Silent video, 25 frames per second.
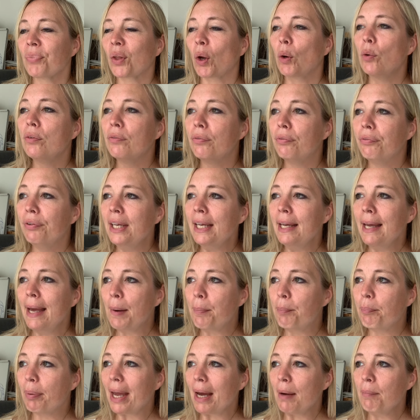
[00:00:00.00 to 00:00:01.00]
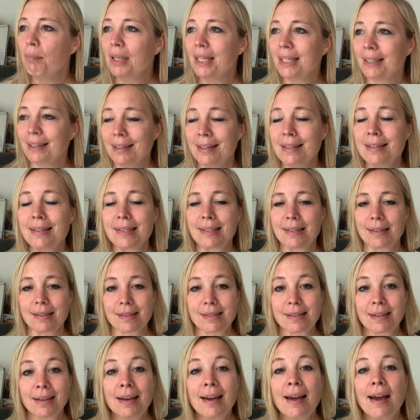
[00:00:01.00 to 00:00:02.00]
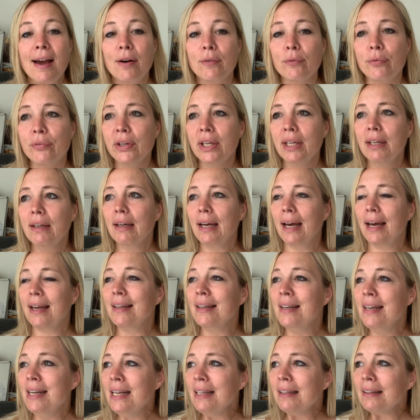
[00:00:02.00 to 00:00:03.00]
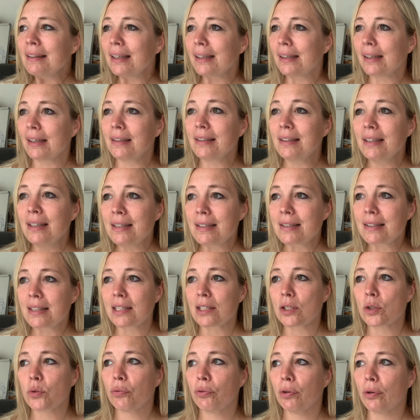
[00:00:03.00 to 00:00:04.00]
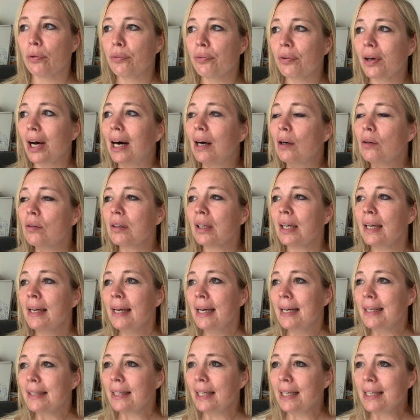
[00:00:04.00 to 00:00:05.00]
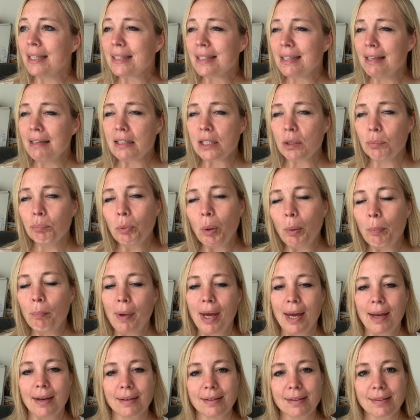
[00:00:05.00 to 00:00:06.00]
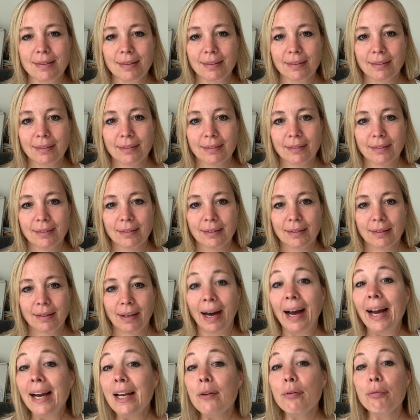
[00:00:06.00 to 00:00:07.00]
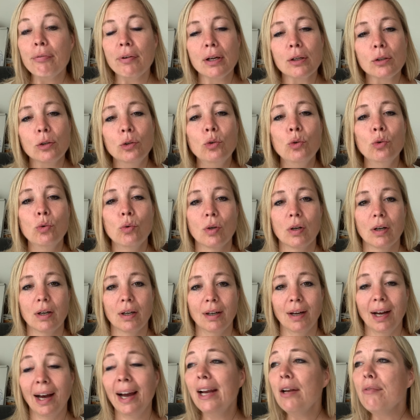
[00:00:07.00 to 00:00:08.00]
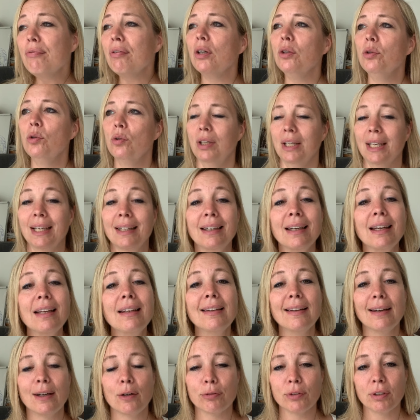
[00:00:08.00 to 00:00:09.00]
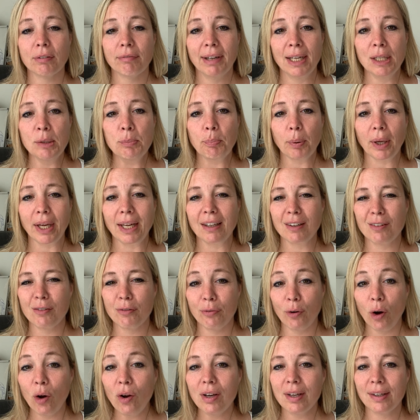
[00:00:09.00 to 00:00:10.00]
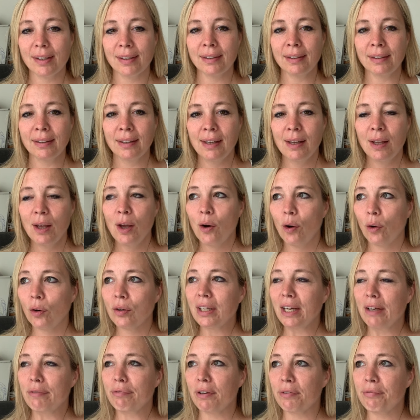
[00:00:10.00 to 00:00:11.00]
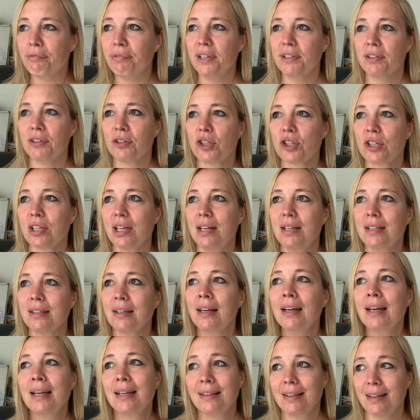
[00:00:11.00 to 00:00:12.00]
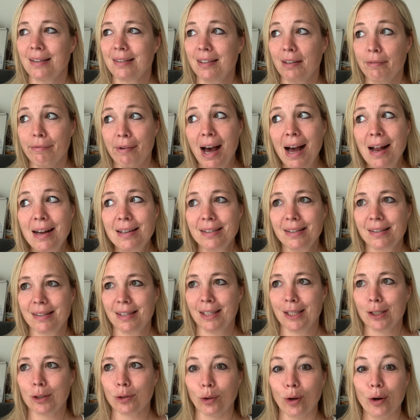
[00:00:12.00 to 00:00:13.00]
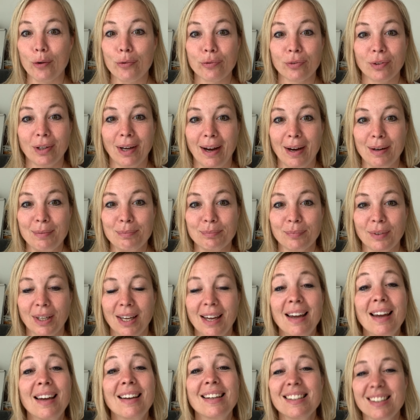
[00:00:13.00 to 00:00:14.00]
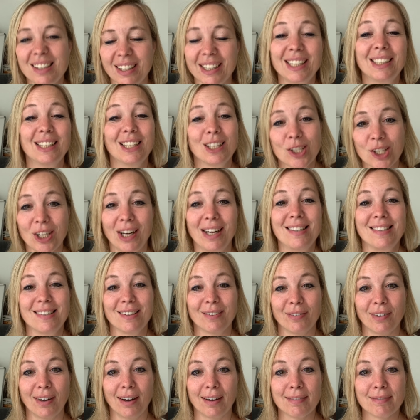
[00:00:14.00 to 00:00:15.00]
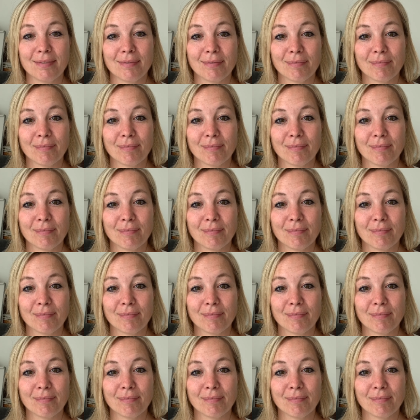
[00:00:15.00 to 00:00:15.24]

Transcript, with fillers: Und wie erbärmlich ist es, wie erniedrigend ist es für Frauen, die in diesem Moment einfach nur, einfach nur ihr Kind auf die Welt bringen wollen und einfach feststellen, dass die Wahl, die sie getroffen haben, richtig scheiße war.